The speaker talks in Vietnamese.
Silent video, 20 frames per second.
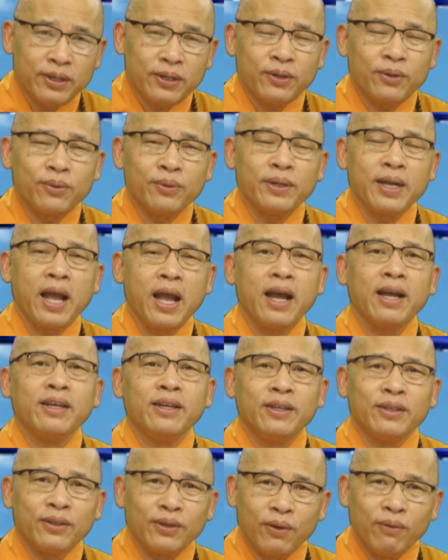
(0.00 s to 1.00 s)
sự
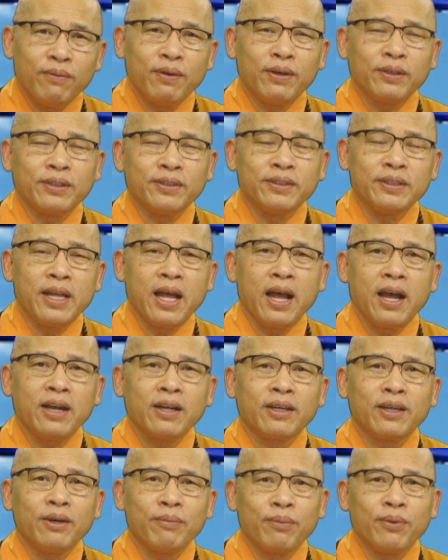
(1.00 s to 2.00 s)
buồn
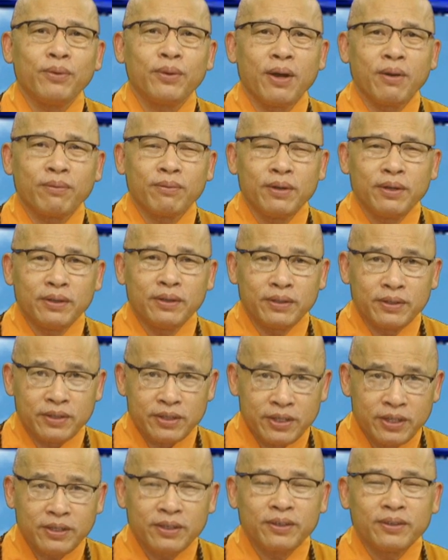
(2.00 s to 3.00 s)
phiền cái
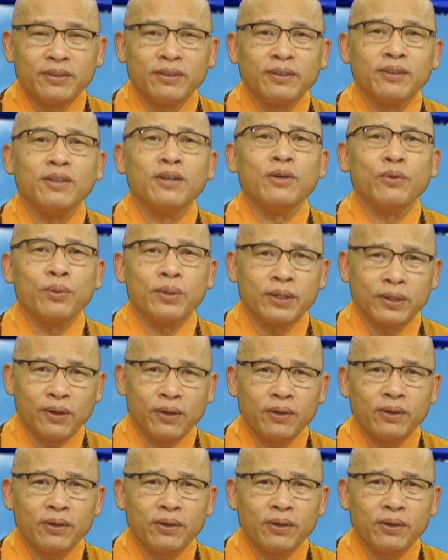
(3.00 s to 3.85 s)
gọi là